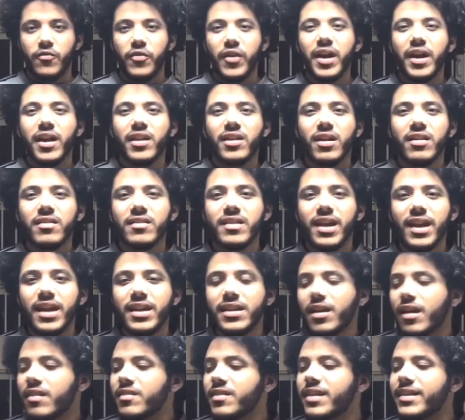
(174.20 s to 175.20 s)
فكره اصلا
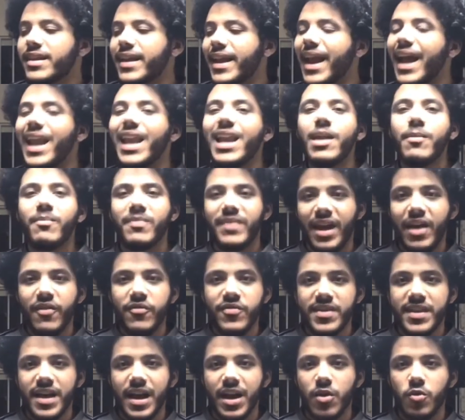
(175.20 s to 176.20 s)
انت اصلا تكلم
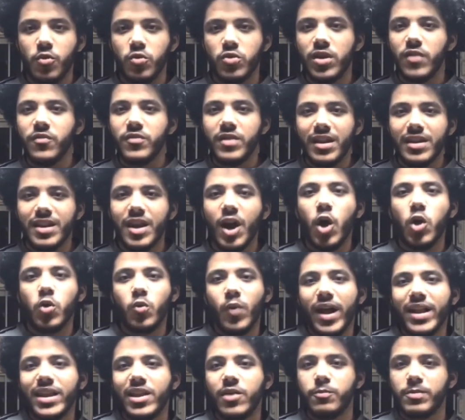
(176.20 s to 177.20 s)
نفسك وتفضل تاخد
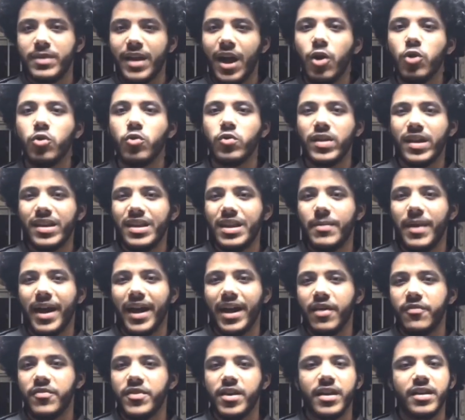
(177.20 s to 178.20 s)
وقت بتاخد وتدي مع
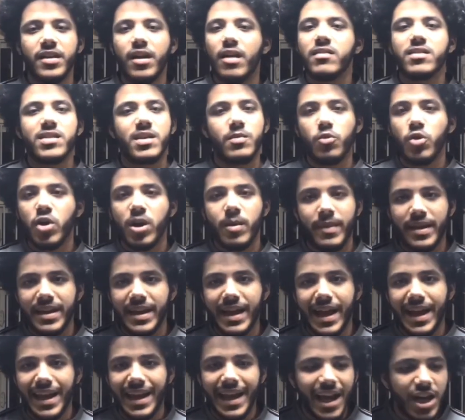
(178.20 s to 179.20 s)
نفسك دي اصلا ممكن ما
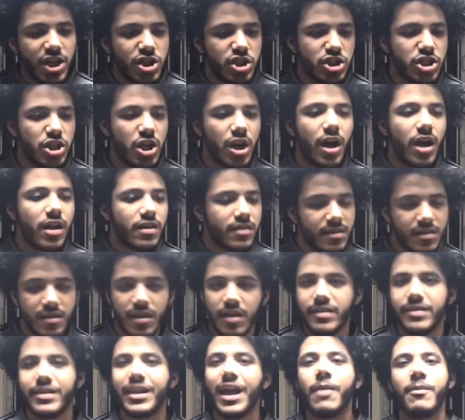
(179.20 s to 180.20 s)
تخلكش
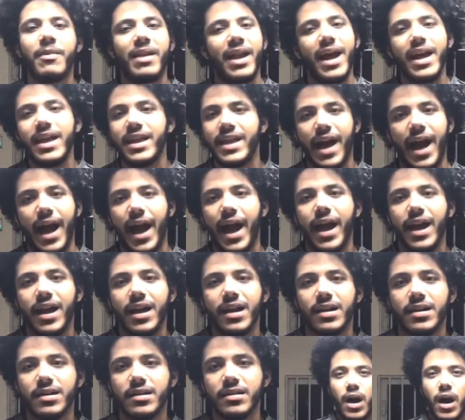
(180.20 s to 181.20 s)
اصلا تعمل اي
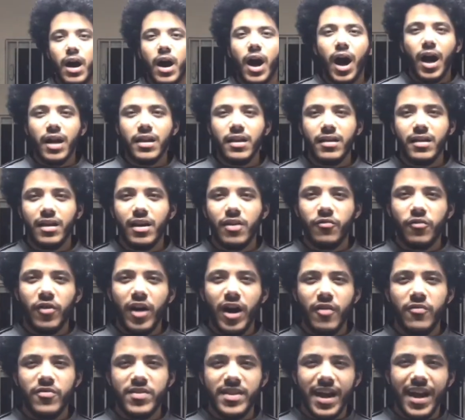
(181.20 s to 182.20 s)
حاجه قاعدة ال
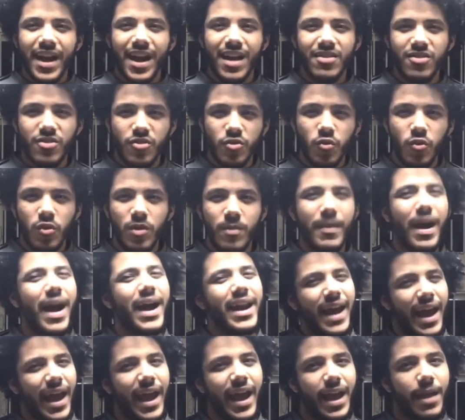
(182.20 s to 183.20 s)
5 seconds رول
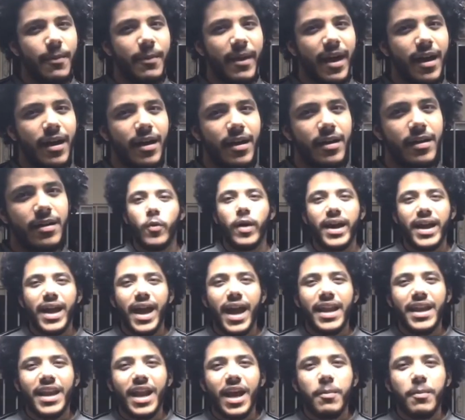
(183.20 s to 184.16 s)
معناها ايه بقى؟ وهي